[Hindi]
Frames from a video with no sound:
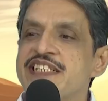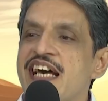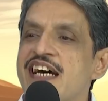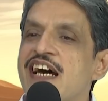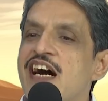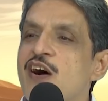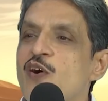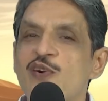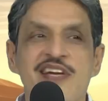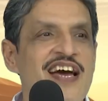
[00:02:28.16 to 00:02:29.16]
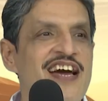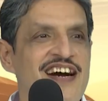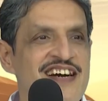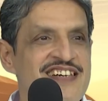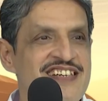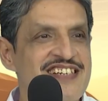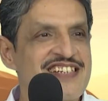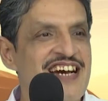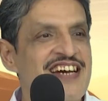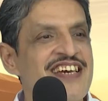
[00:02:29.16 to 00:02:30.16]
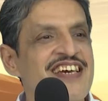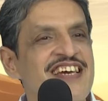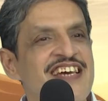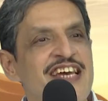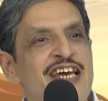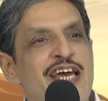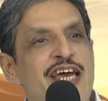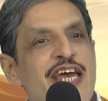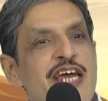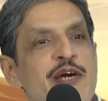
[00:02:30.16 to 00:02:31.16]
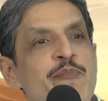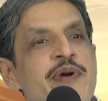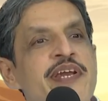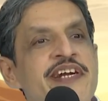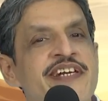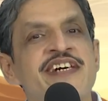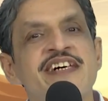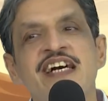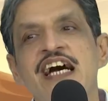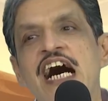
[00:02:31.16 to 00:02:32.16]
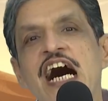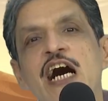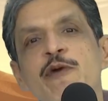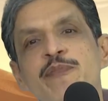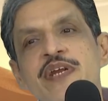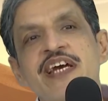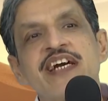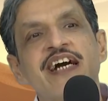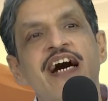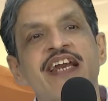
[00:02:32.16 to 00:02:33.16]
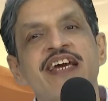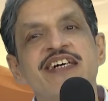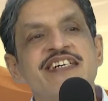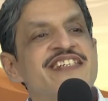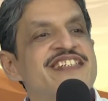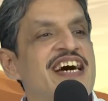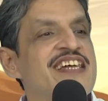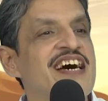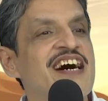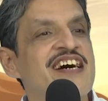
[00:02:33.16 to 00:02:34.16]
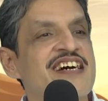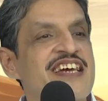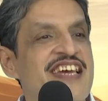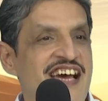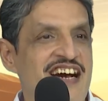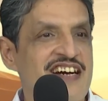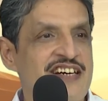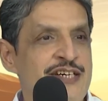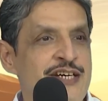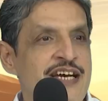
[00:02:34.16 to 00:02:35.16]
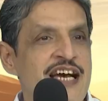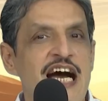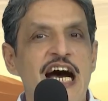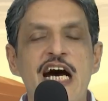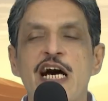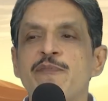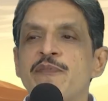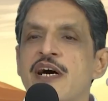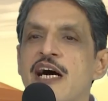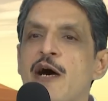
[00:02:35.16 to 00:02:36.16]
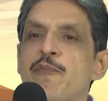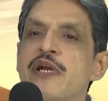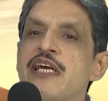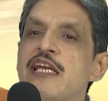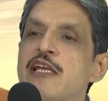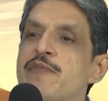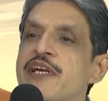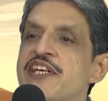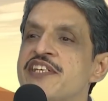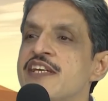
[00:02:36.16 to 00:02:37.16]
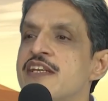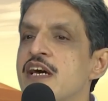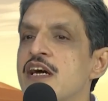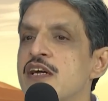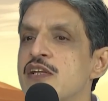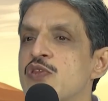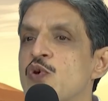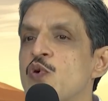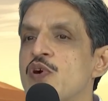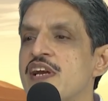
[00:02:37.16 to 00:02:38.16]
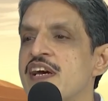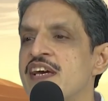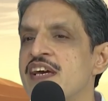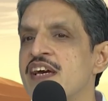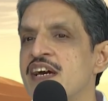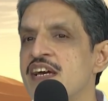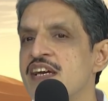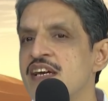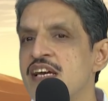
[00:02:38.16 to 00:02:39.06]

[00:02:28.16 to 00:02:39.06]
ज़्यादा उठाया चाहे एक मिनट आपने कार्य ज़्यादा किया आप अपनी लिमिटेशन तोड़ रहे हैं